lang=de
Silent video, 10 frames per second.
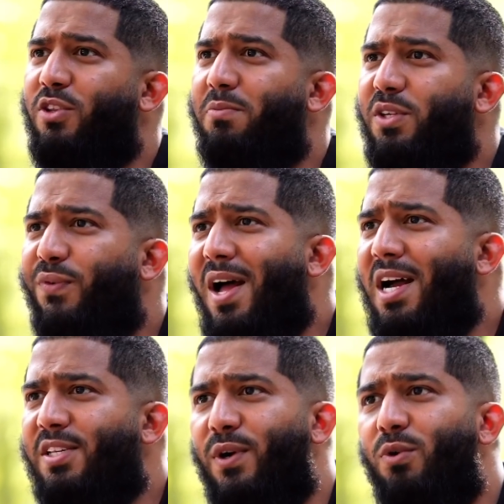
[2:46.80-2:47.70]
wenn du mich
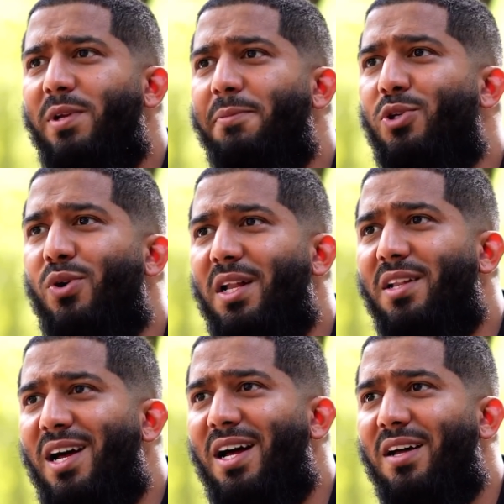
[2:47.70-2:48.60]
fragst, warum liebst du
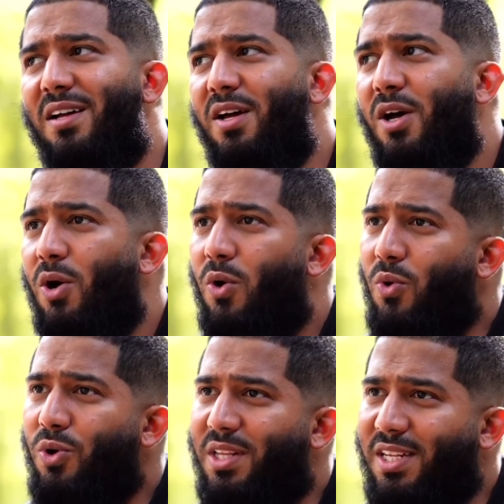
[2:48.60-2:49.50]
Allah,
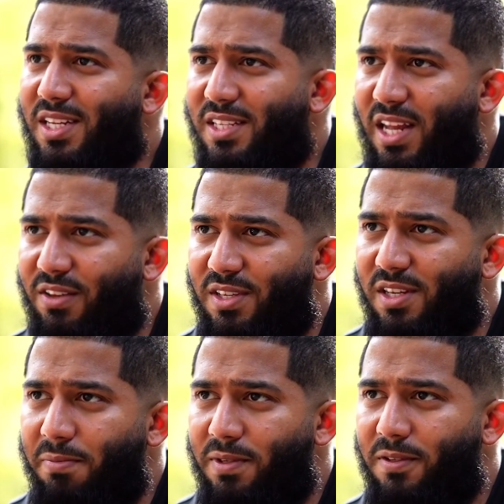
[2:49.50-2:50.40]
ohne dass er dir etwas
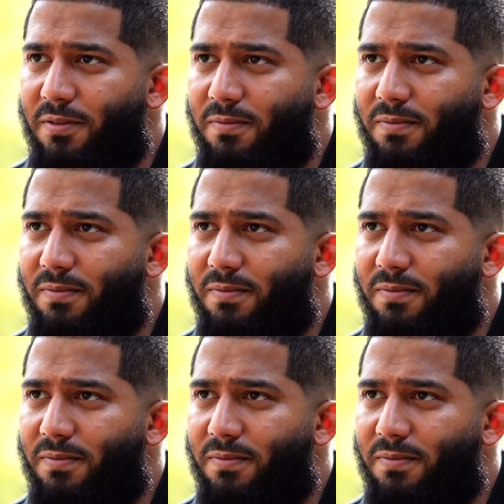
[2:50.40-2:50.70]
gibt?